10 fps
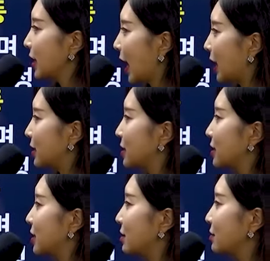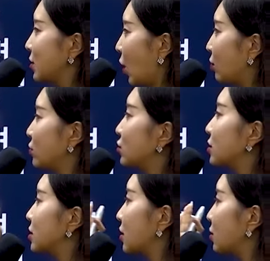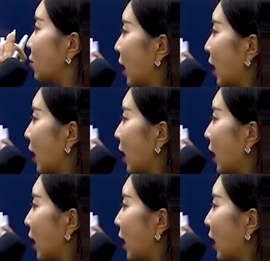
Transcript: 자긍심, 전문성